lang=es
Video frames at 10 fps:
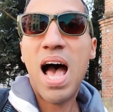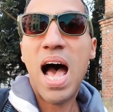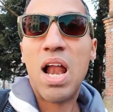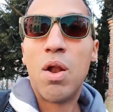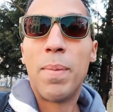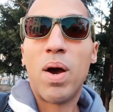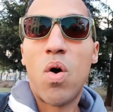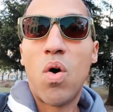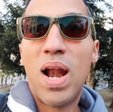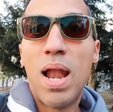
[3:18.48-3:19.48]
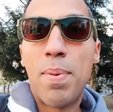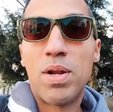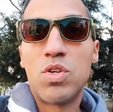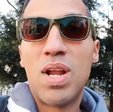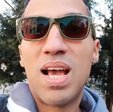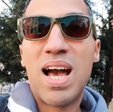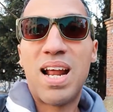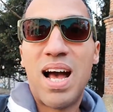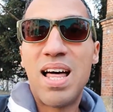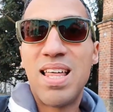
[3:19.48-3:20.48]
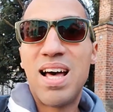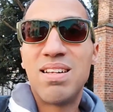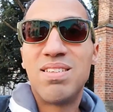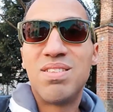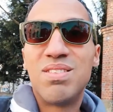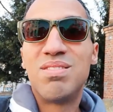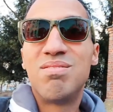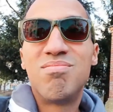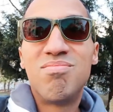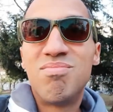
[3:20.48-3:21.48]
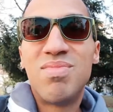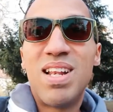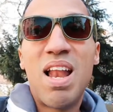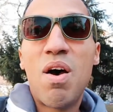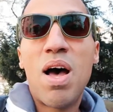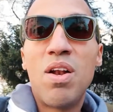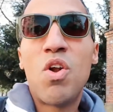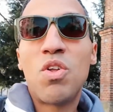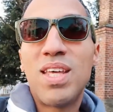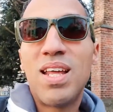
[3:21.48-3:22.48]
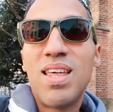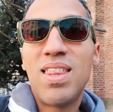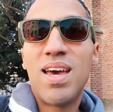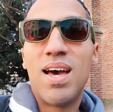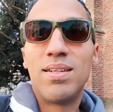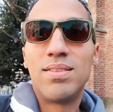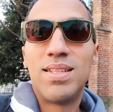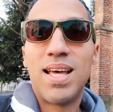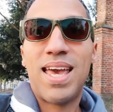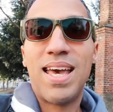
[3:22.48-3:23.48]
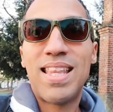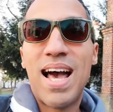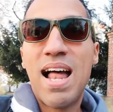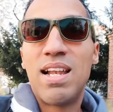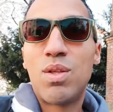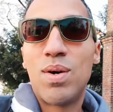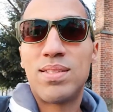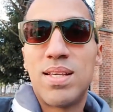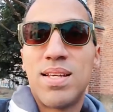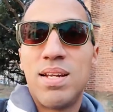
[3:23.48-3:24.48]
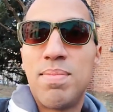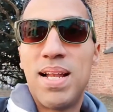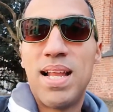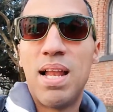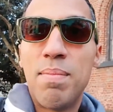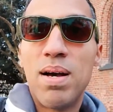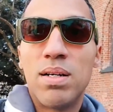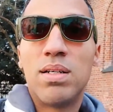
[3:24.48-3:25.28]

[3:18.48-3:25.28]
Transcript: a lo mejor a la persona encargada no tiene idea de qué tan alto es ese nivel de alemán